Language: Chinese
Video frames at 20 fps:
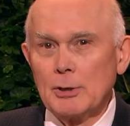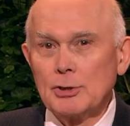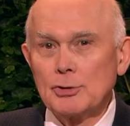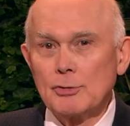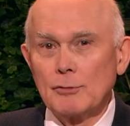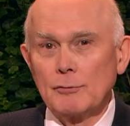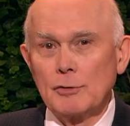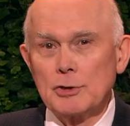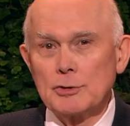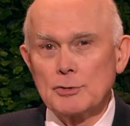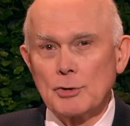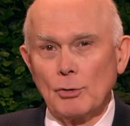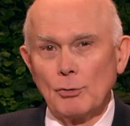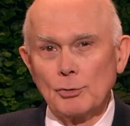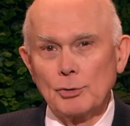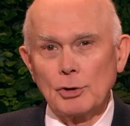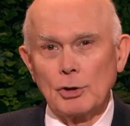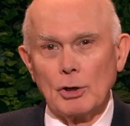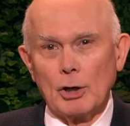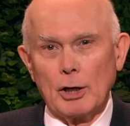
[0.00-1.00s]
追随自
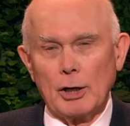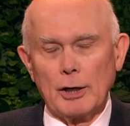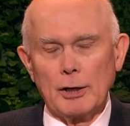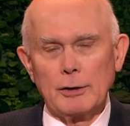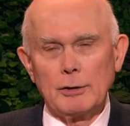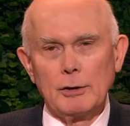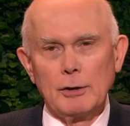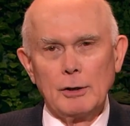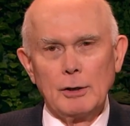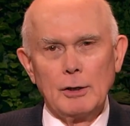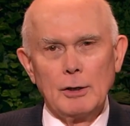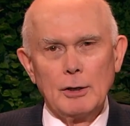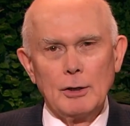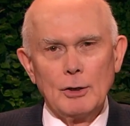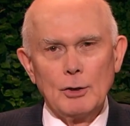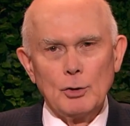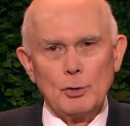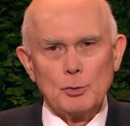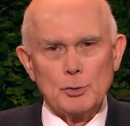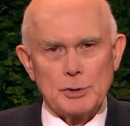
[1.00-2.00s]
己的神的形
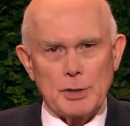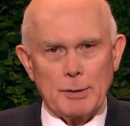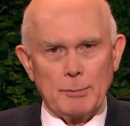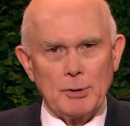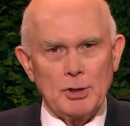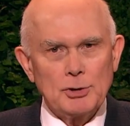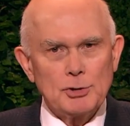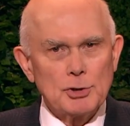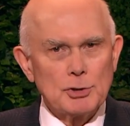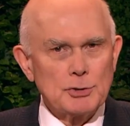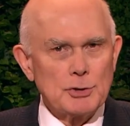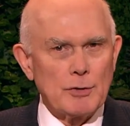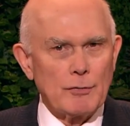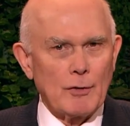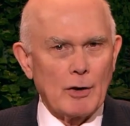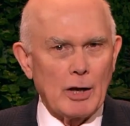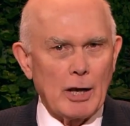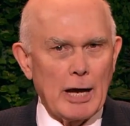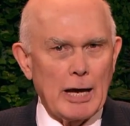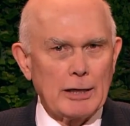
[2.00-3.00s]
象，那
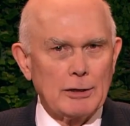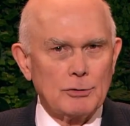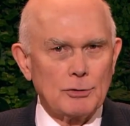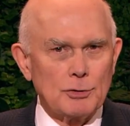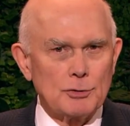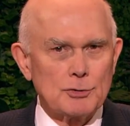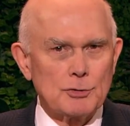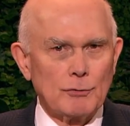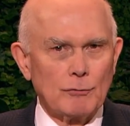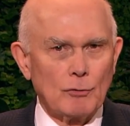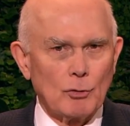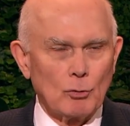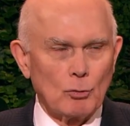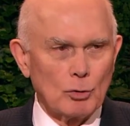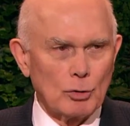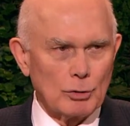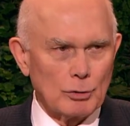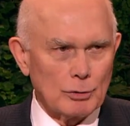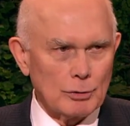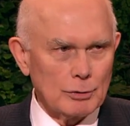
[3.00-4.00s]
形象是
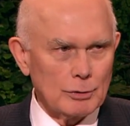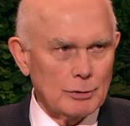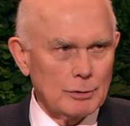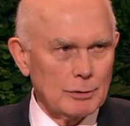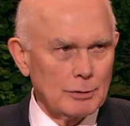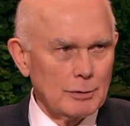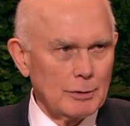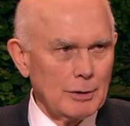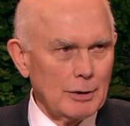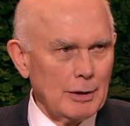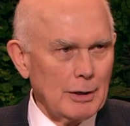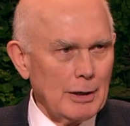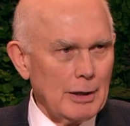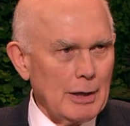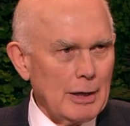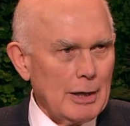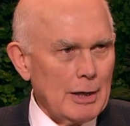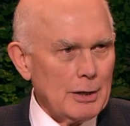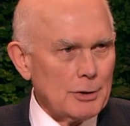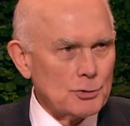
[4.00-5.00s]
世俗的样式。
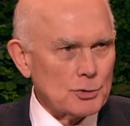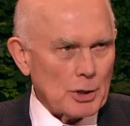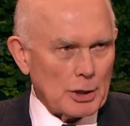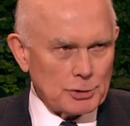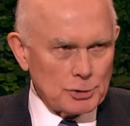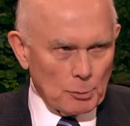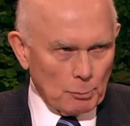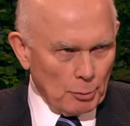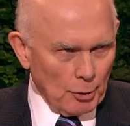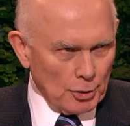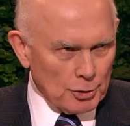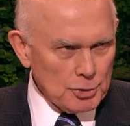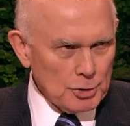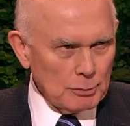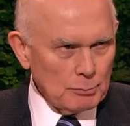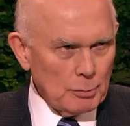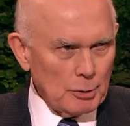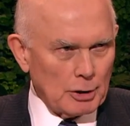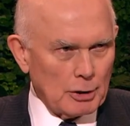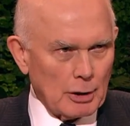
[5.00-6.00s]

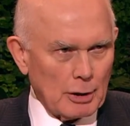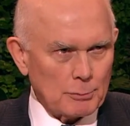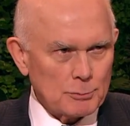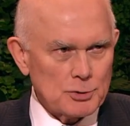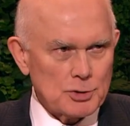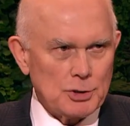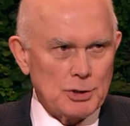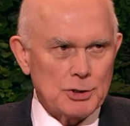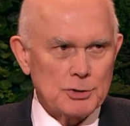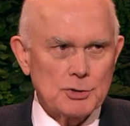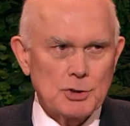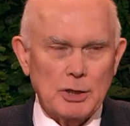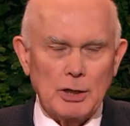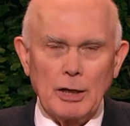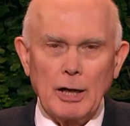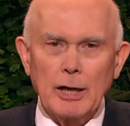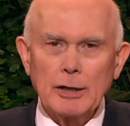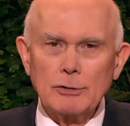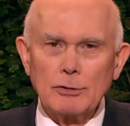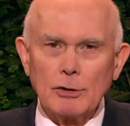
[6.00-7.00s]
这样的人自
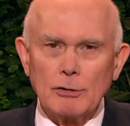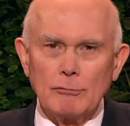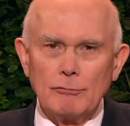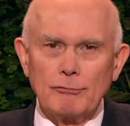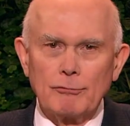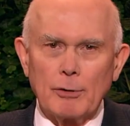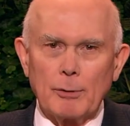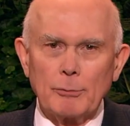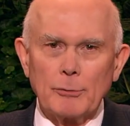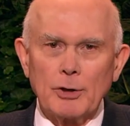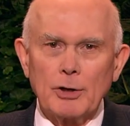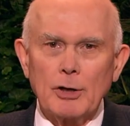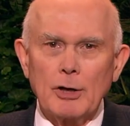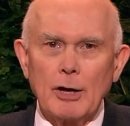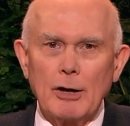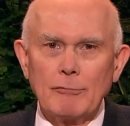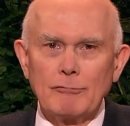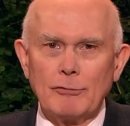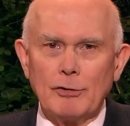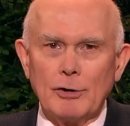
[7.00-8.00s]
觉于
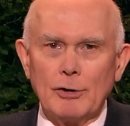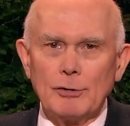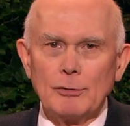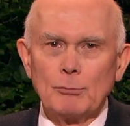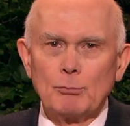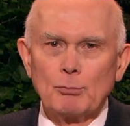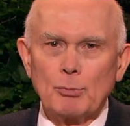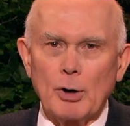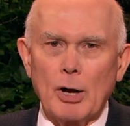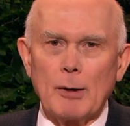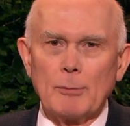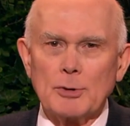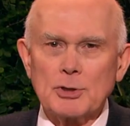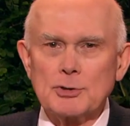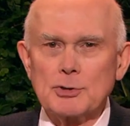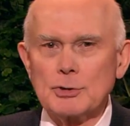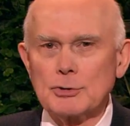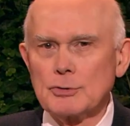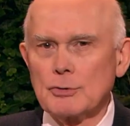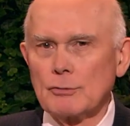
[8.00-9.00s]
神的圣约
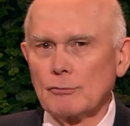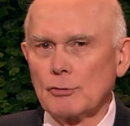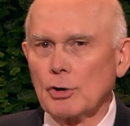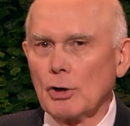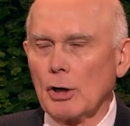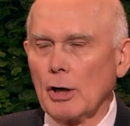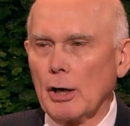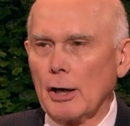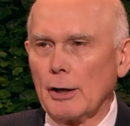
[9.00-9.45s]
应许，